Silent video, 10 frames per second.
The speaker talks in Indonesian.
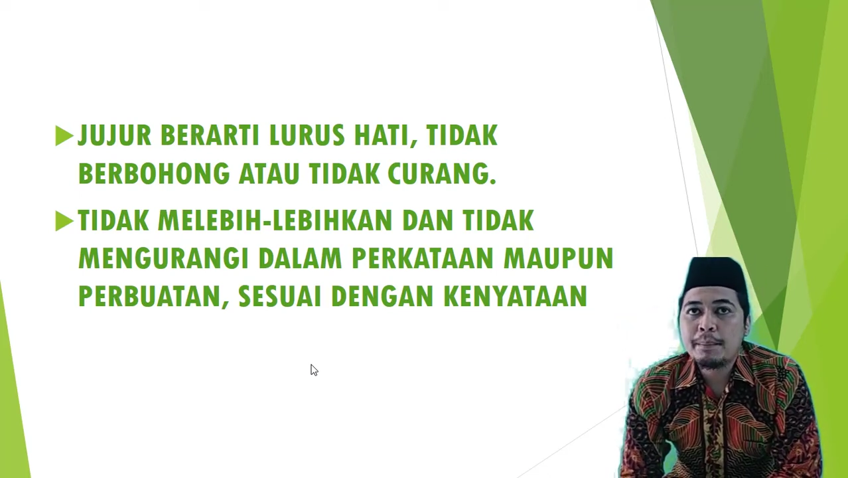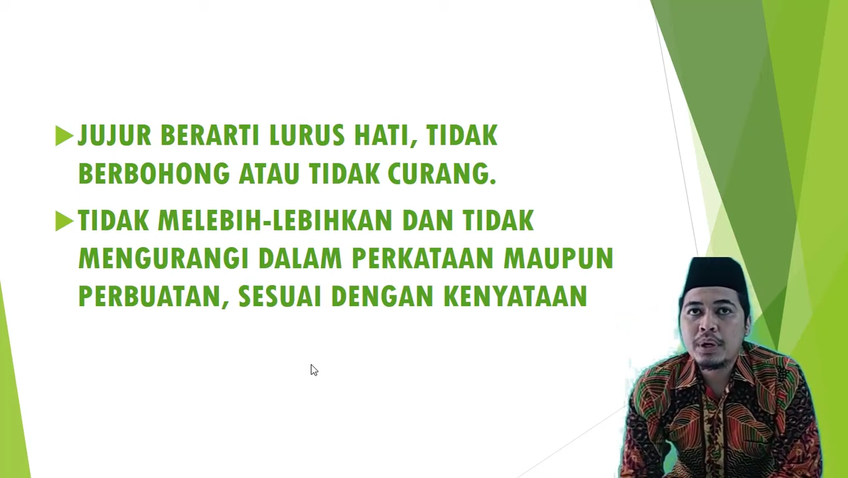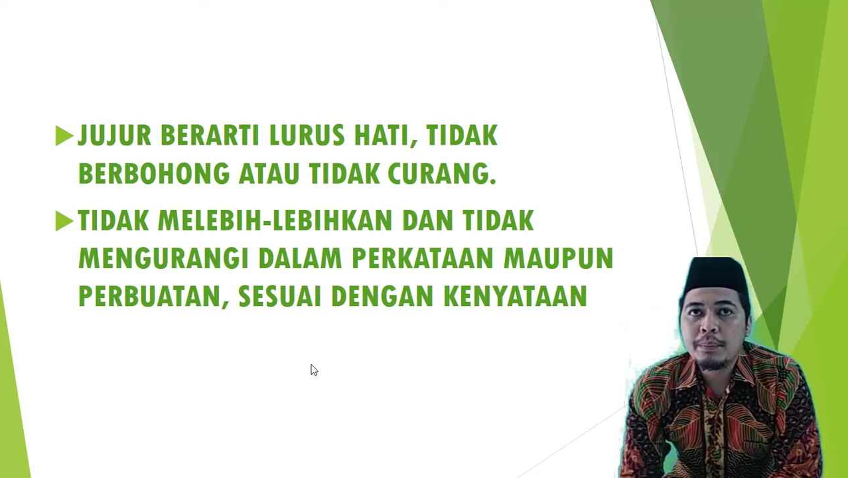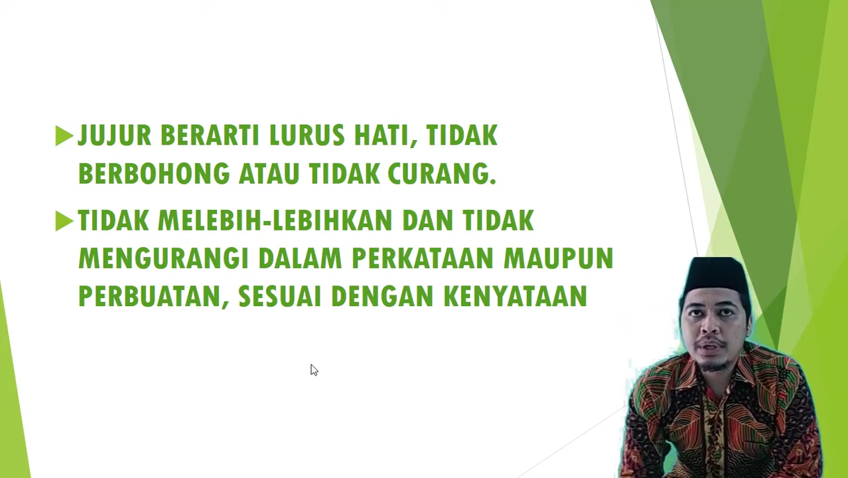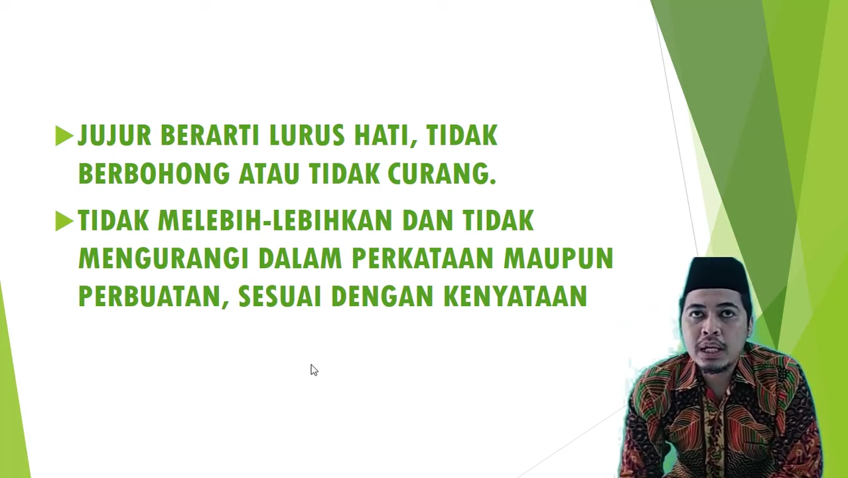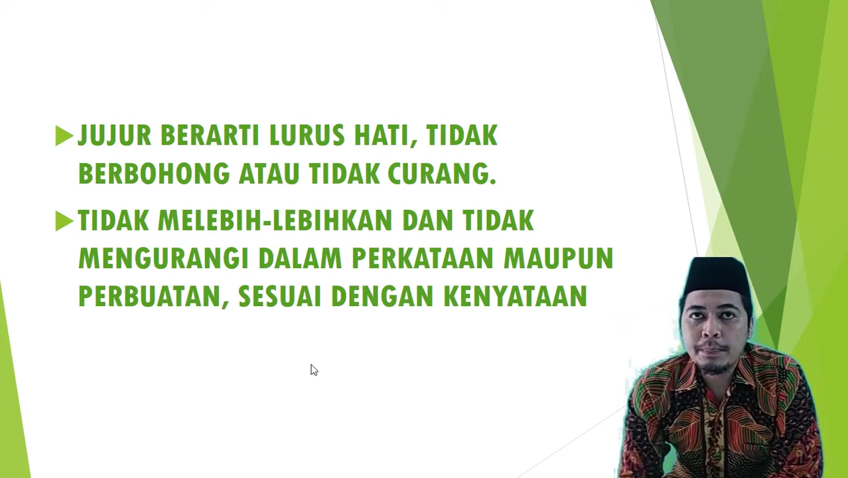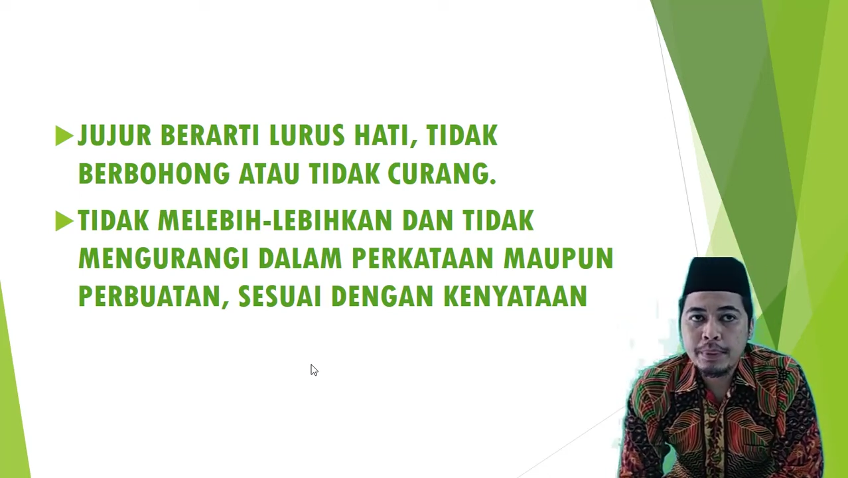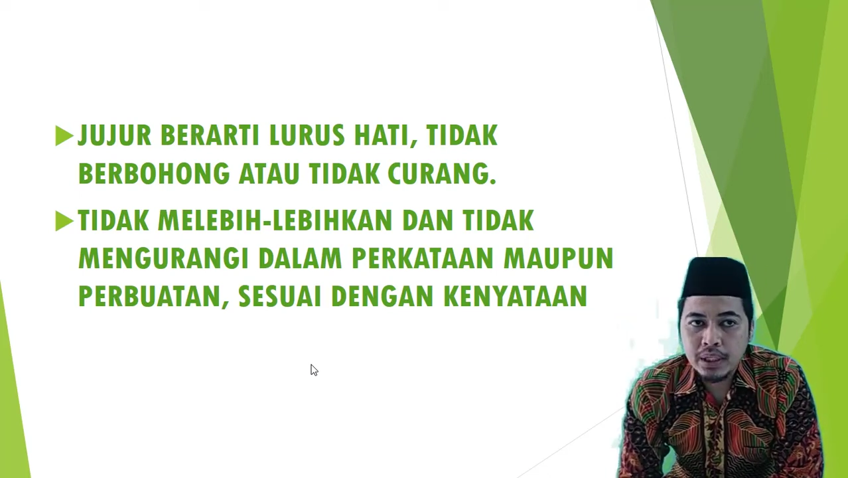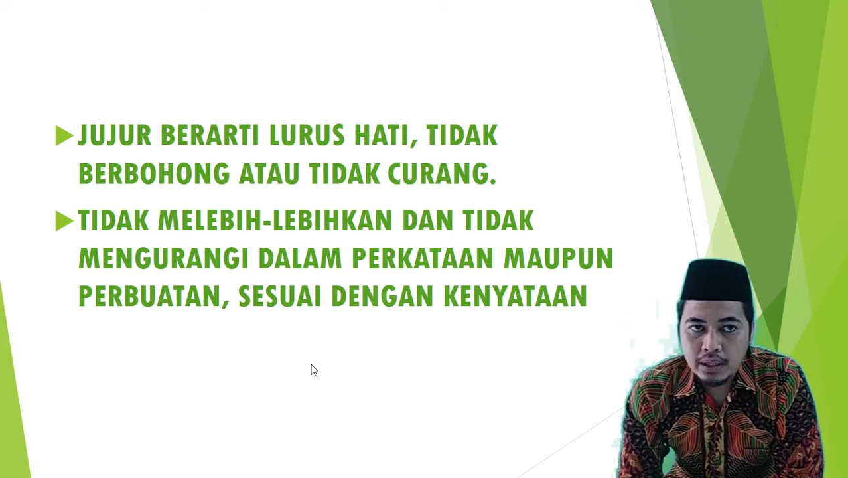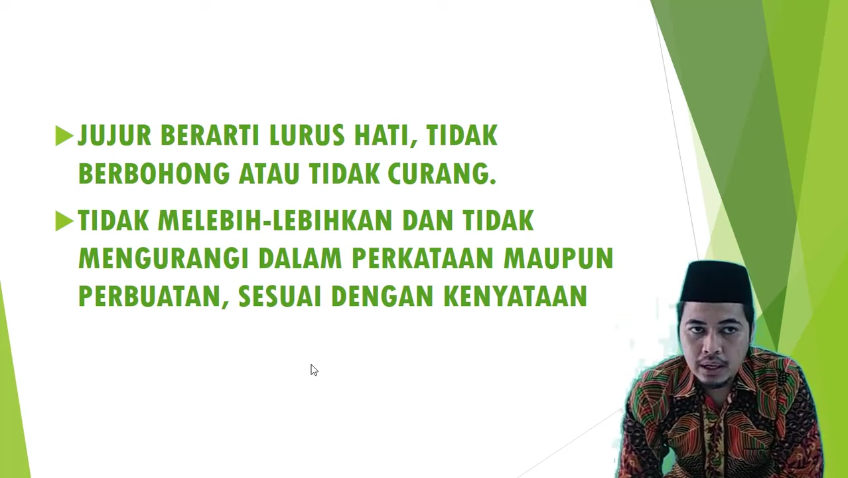
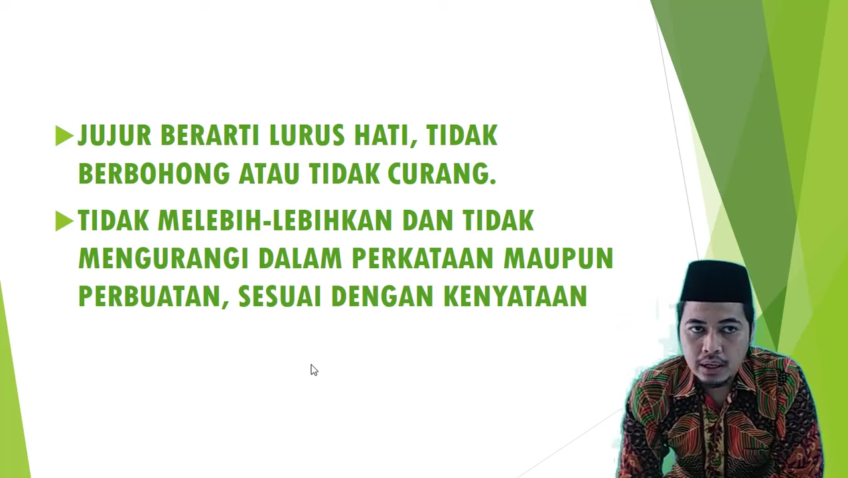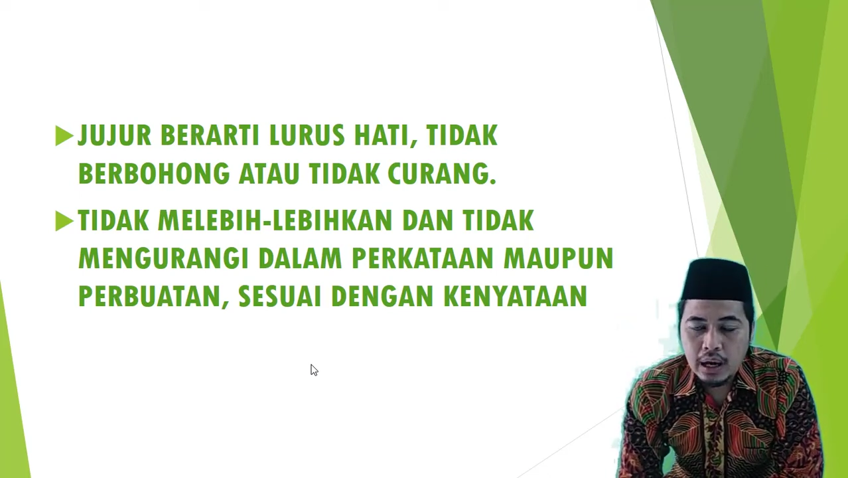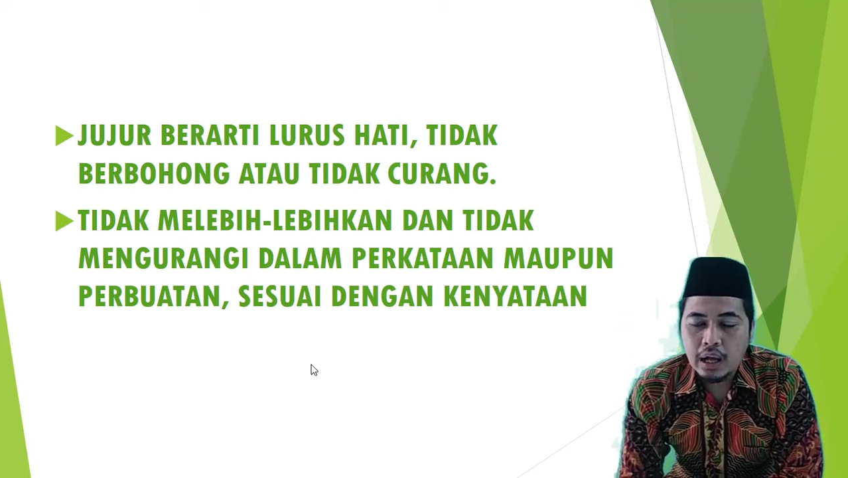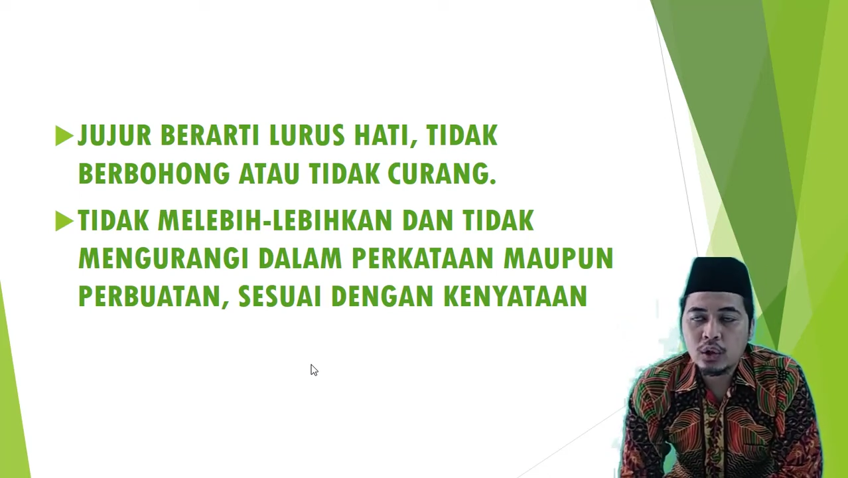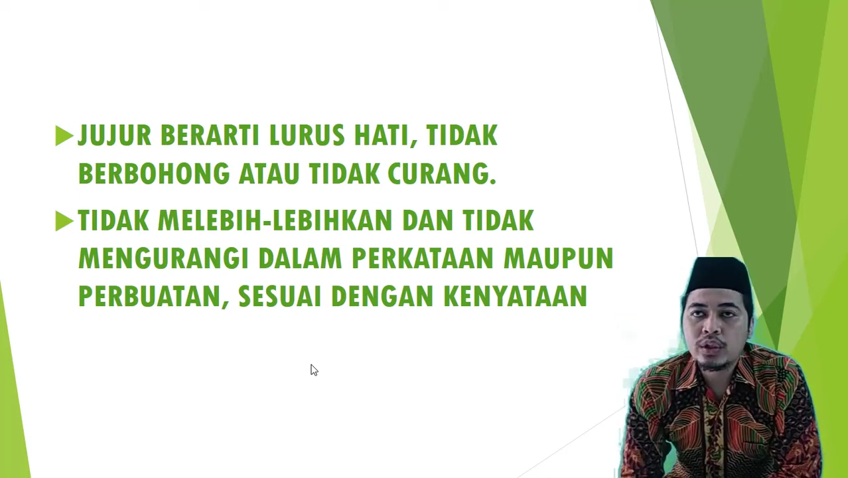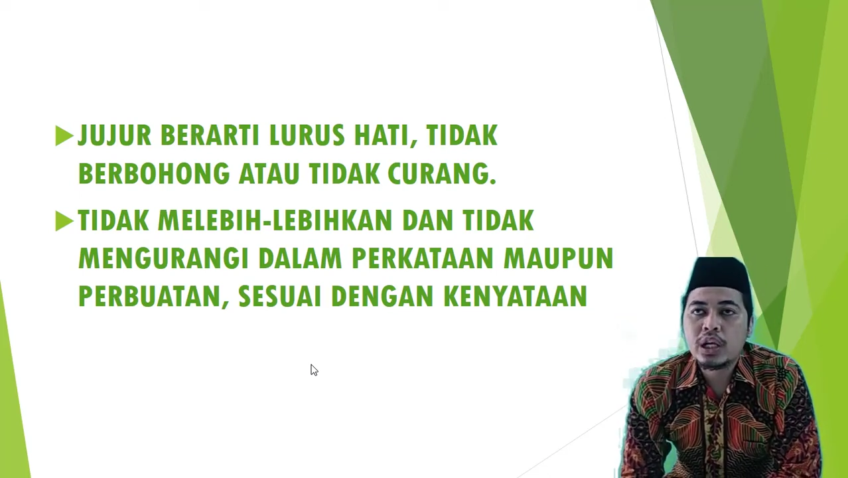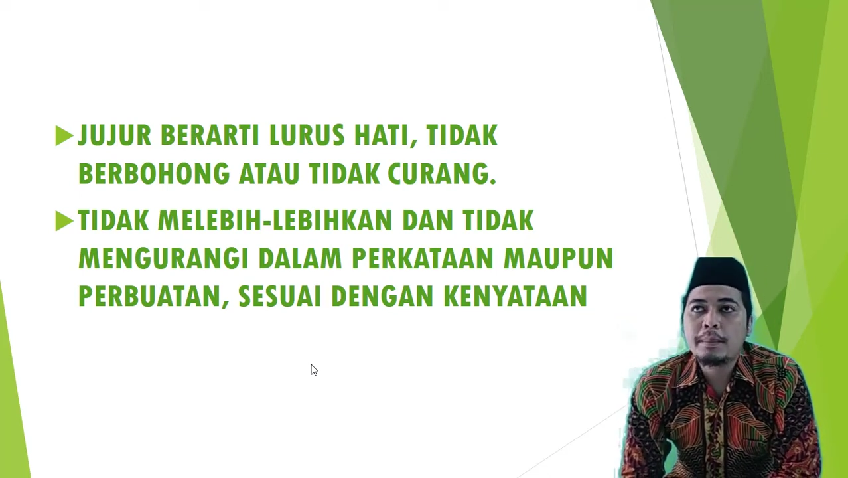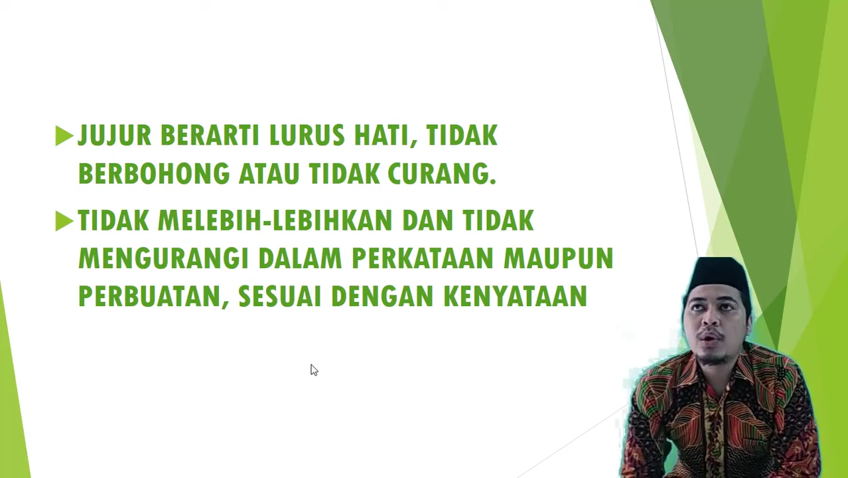melebih-lebihkan atau tidak